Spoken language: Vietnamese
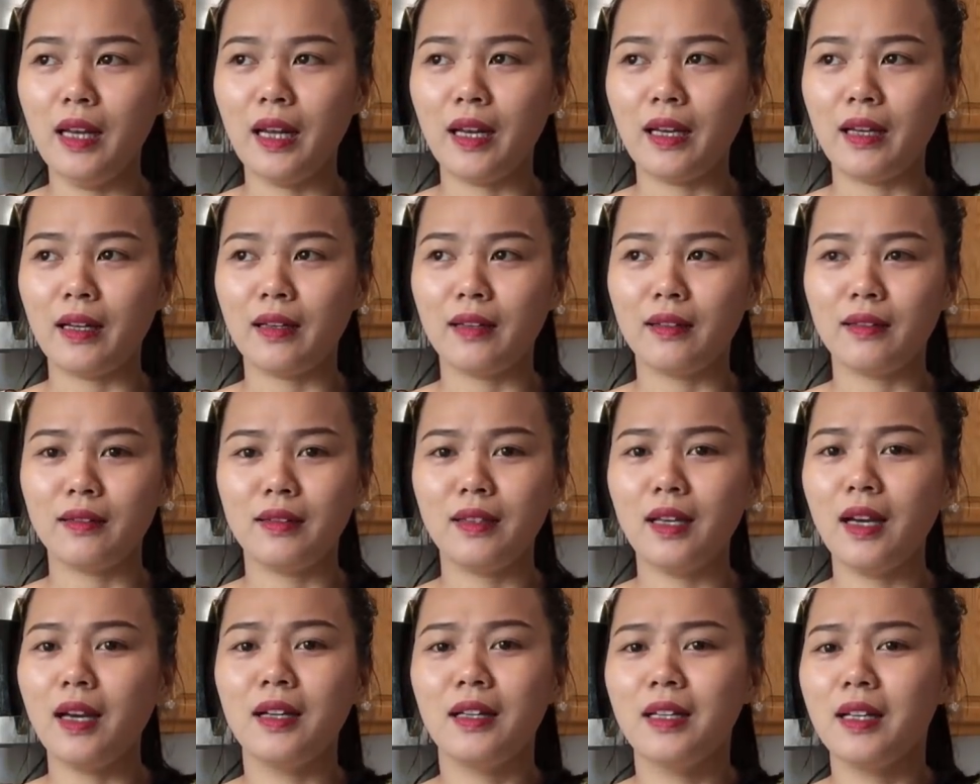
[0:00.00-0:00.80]
là
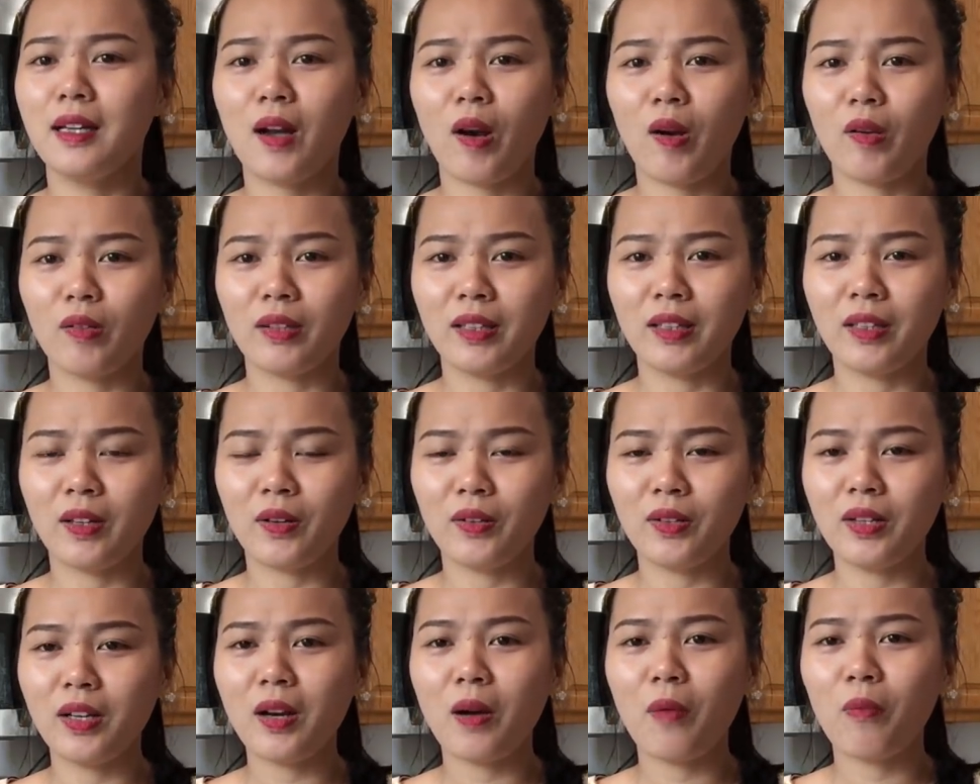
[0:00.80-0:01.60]
chơi với con vậy
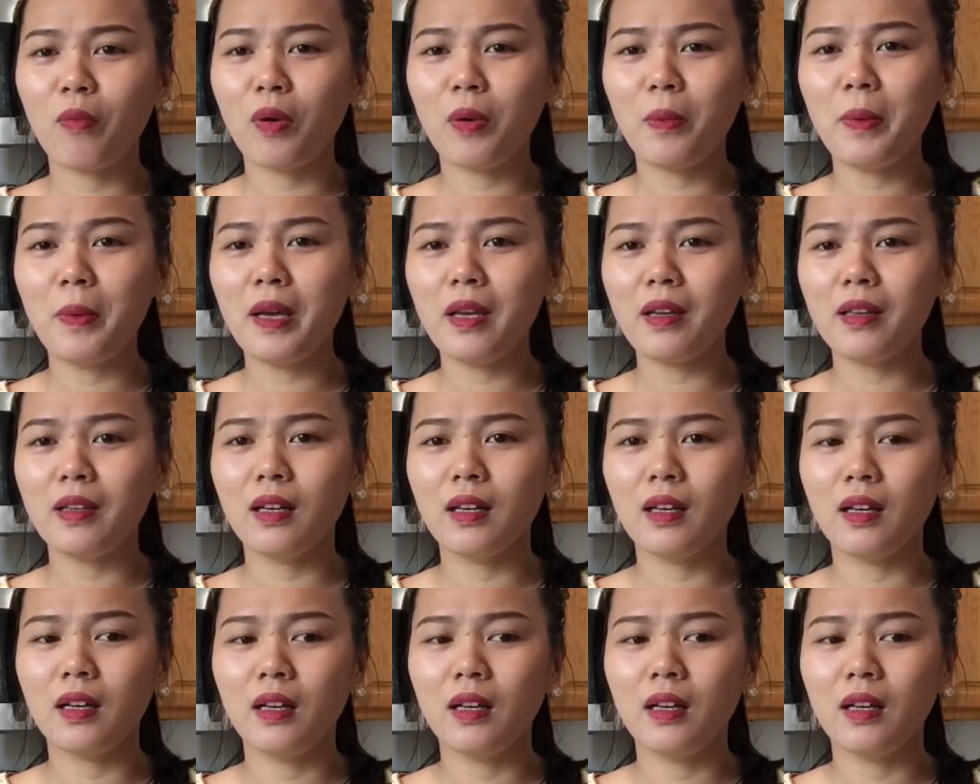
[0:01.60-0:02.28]
thôi, chứ không có biết